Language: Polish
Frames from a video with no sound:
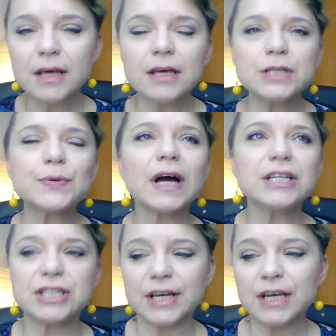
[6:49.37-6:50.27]
I
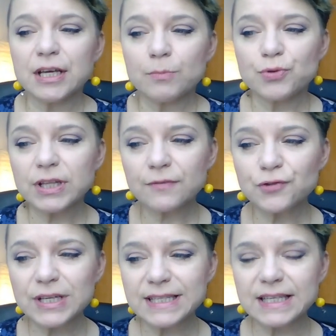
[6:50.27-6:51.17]
słuchajcie, Przede
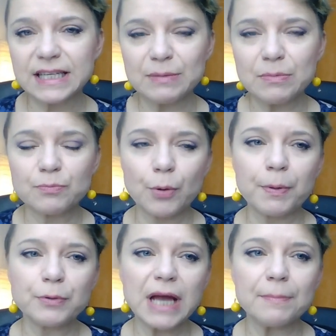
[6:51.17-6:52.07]
wszystkim
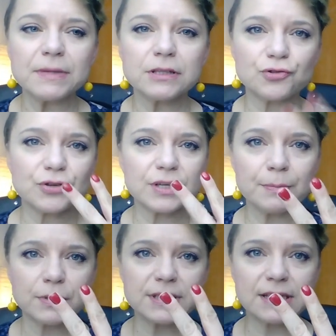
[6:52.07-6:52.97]
popełniamy
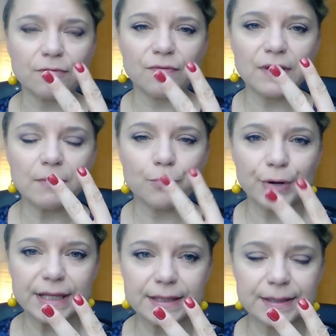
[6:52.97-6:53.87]
trzy podstawowe
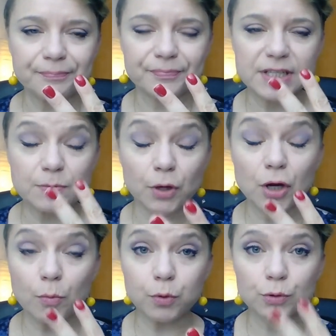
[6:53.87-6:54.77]
błędy z
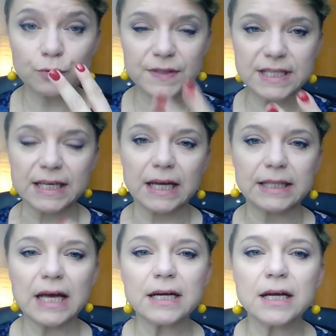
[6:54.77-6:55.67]
mojego punktu widzenia,
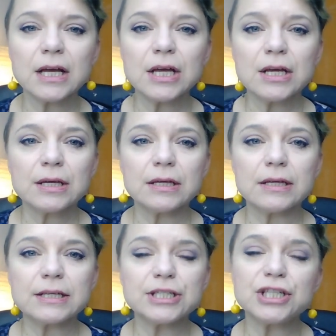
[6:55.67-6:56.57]
tak?
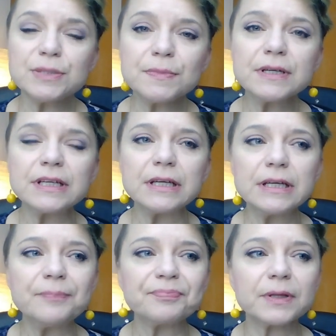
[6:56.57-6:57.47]
Y, siedzimy
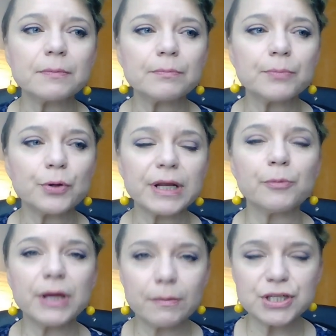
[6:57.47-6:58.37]
i mm,
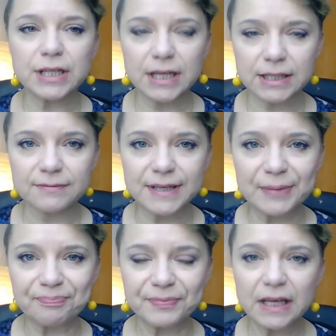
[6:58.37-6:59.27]
programujemy się
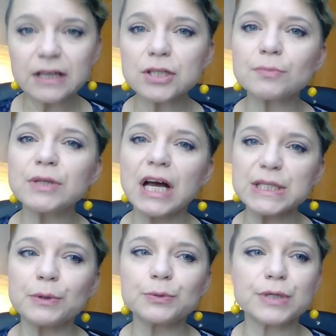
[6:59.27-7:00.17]
negatywnie. Tak, to są te
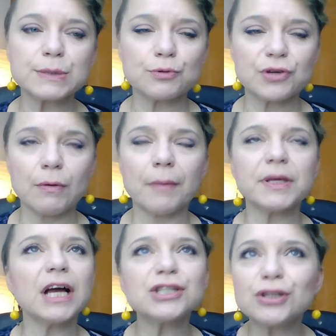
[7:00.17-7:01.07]
hasła, które słyszałam.
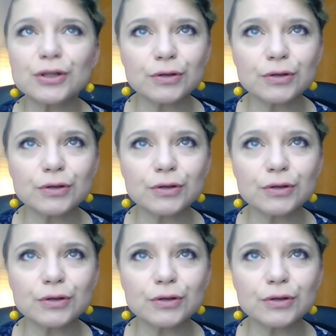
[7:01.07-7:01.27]
Ja się do tego